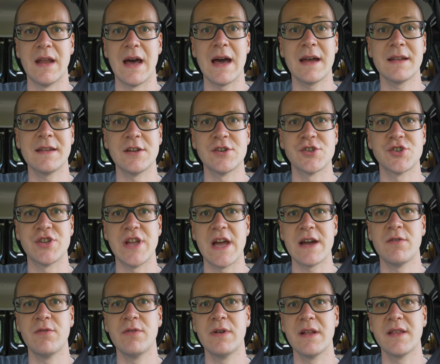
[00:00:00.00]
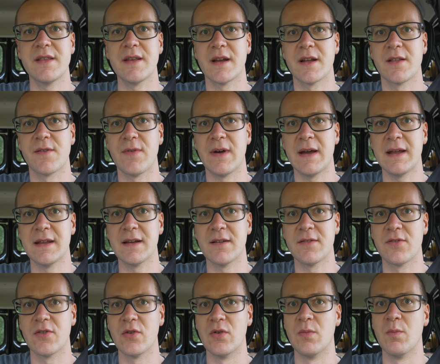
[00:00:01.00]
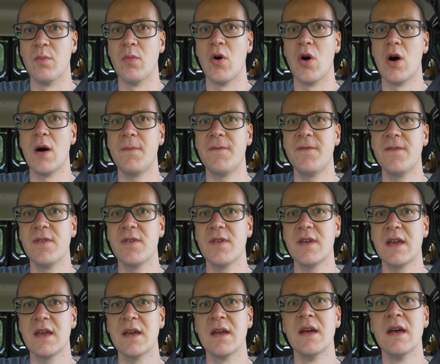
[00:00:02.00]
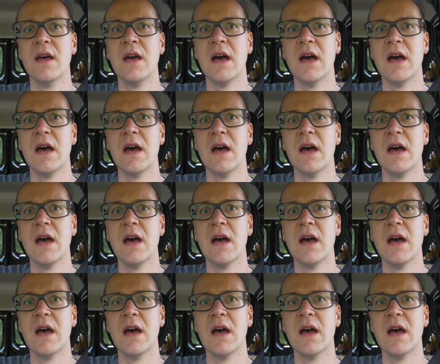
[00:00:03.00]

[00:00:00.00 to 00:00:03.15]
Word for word: Nach der Stärkung geht es dann jetzt weiter zum Hopfensee.